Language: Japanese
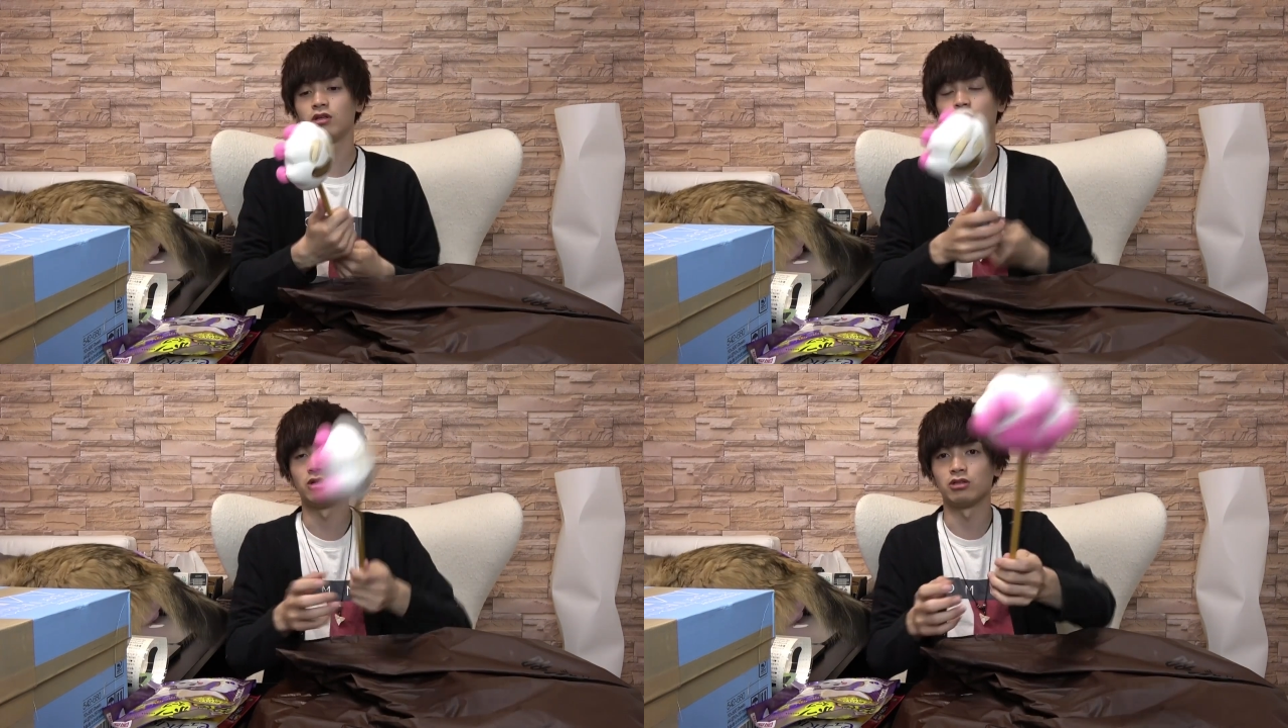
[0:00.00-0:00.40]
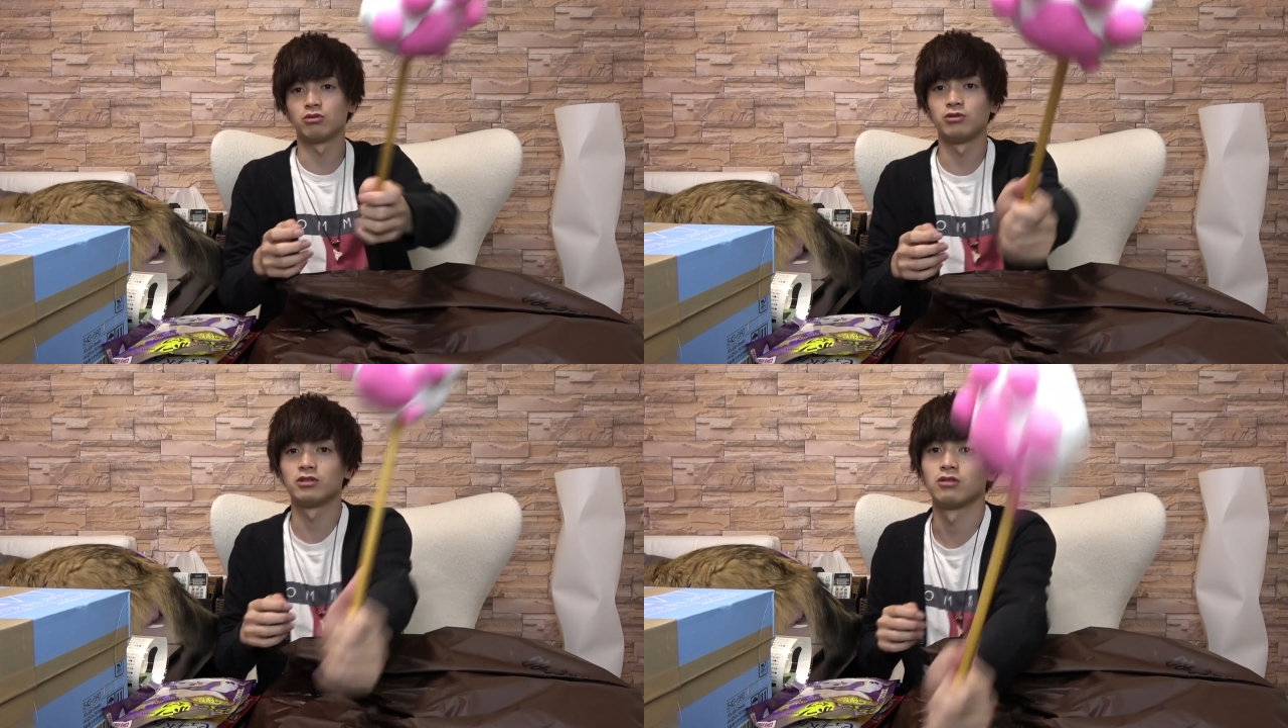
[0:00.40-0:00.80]
猫で
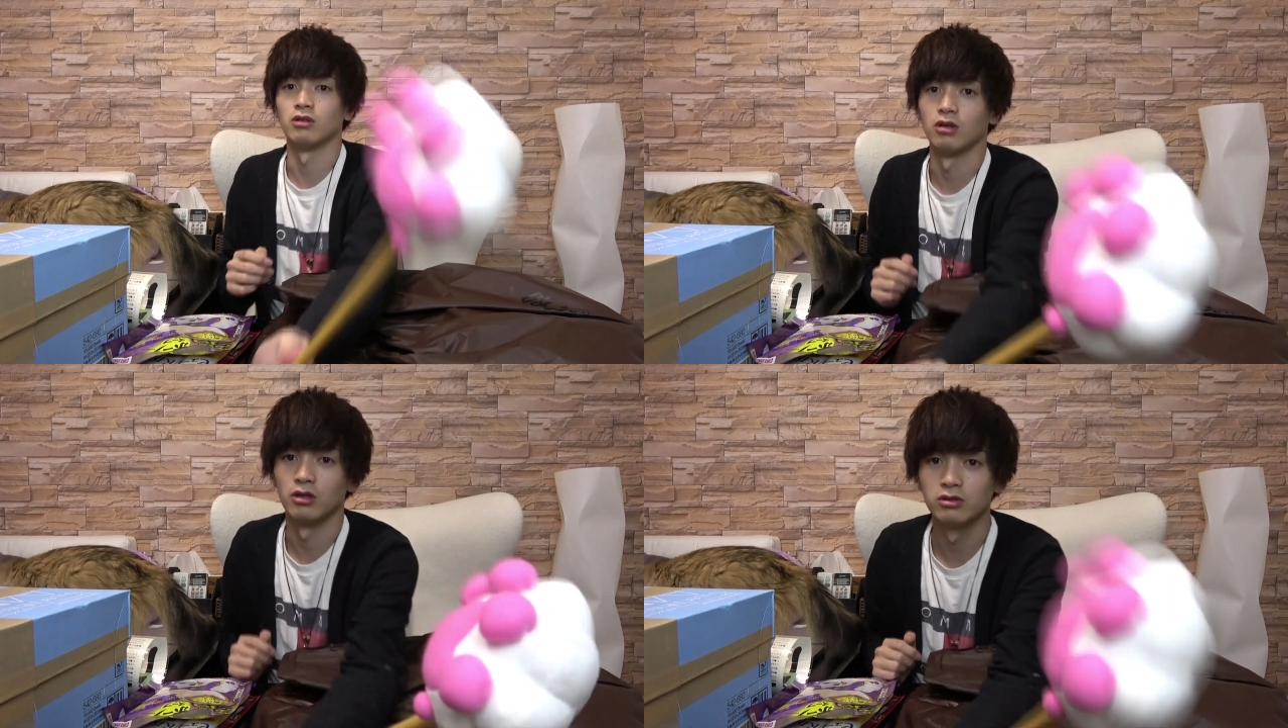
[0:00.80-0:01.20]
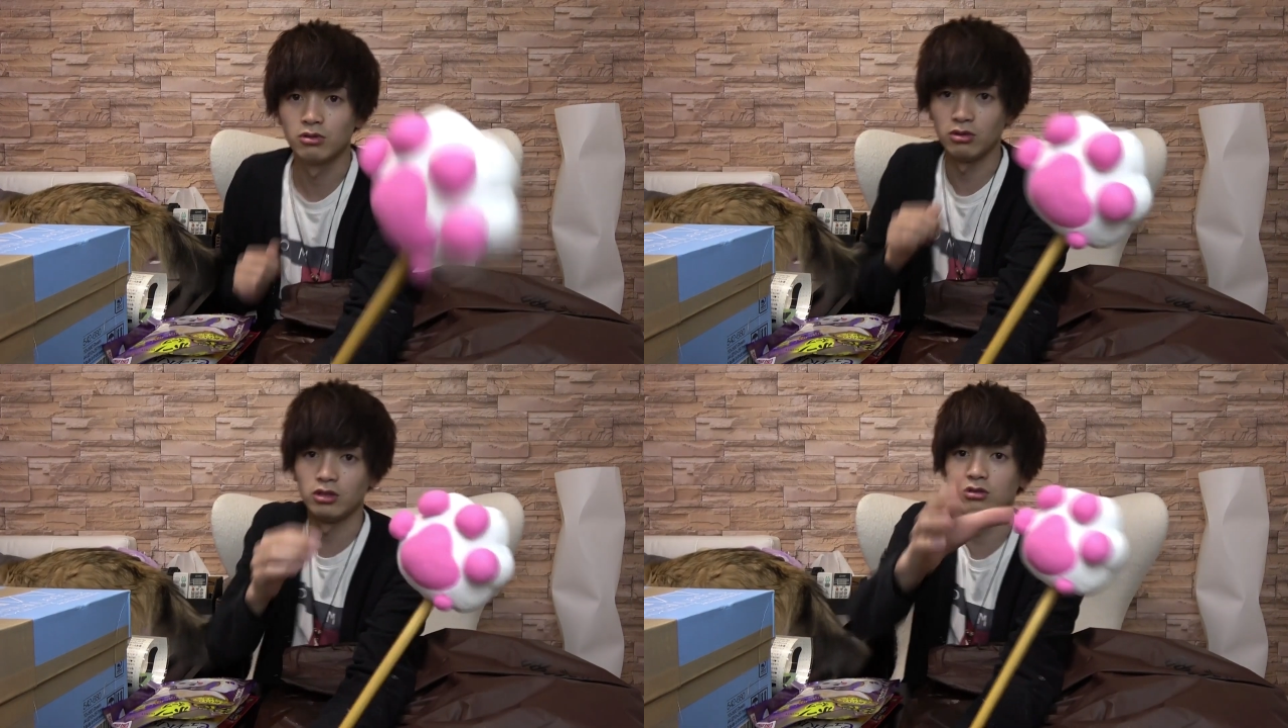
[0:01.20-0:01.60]
遊ぶやつかな。
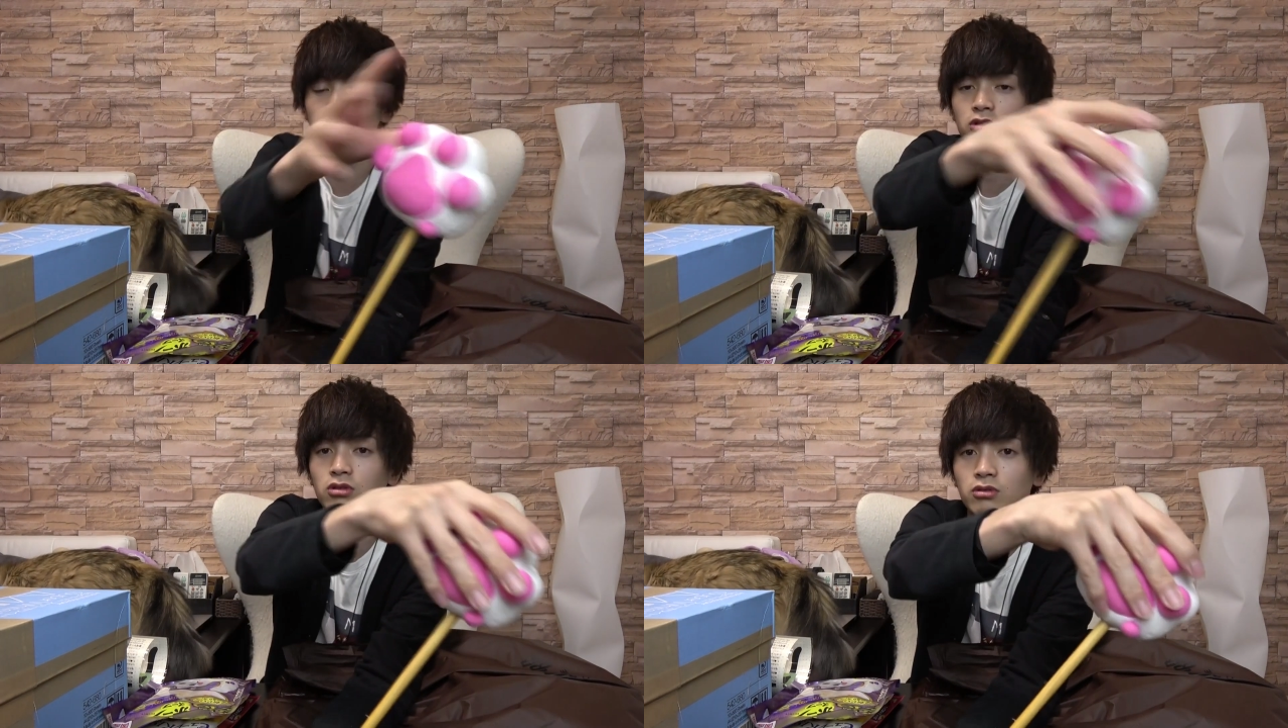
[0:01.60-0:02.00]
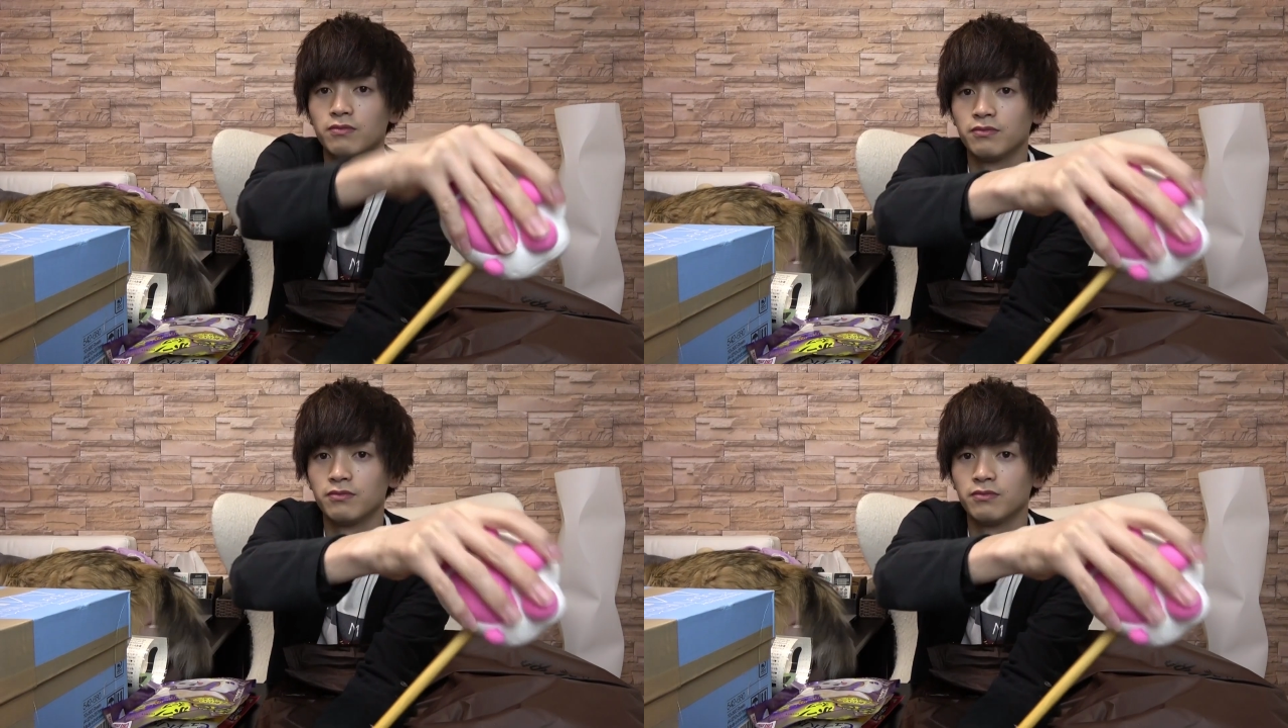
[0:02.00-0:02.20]
すごい肉球。